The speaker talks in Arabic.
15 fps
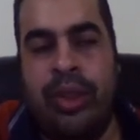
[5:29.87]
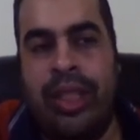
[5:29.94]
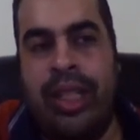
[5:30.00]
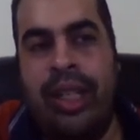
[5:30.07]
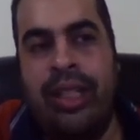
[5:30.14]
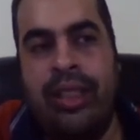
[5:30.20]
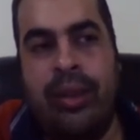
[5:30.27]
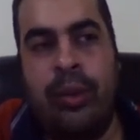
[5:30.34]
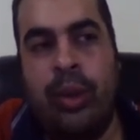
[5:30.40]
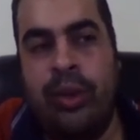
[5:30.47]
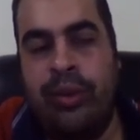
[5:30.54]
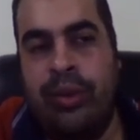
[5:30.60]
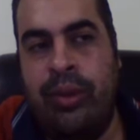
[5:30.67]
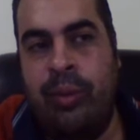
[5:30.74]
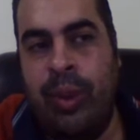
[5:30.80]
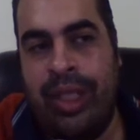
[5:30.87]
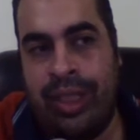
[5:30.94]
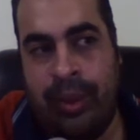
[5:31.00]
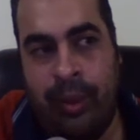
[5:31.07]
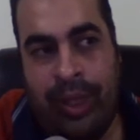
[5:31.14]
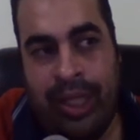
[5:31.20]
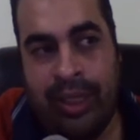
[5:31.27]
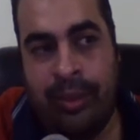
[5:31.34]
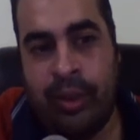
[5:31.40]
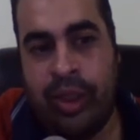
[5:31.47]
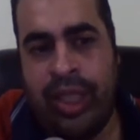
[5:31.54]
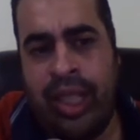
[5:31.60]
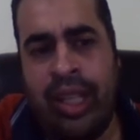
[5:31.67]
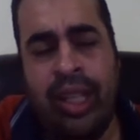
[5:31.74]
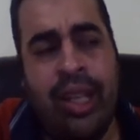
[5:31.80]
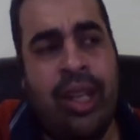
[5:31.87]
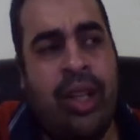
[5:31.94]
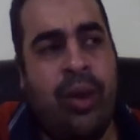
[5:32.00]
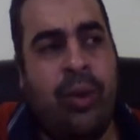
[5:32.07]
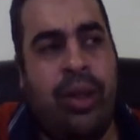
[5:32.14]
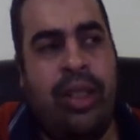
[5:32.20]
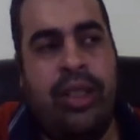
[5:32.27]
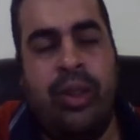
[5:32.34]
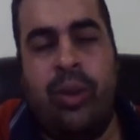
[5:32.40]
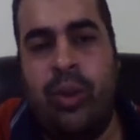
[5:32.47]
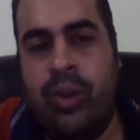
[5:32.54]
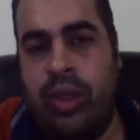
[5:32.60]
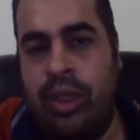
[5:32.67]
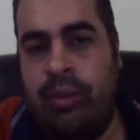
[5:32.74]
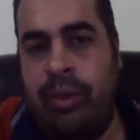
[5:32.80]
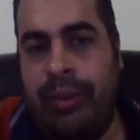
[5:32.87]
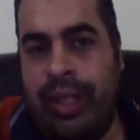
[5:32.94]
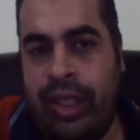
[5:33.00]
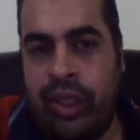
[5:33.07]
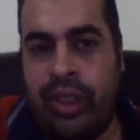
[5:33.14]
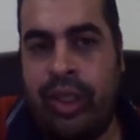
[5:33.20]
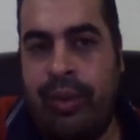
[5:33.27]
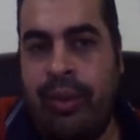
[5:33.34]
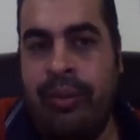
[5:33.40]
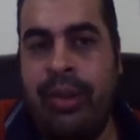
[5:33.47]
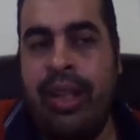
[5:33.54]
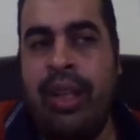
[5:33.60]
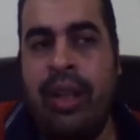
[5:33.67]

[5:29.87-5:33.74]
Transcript: شغال طب خد مرتب لحد ما تشتغل وهنديك كورسات ببلاش تمام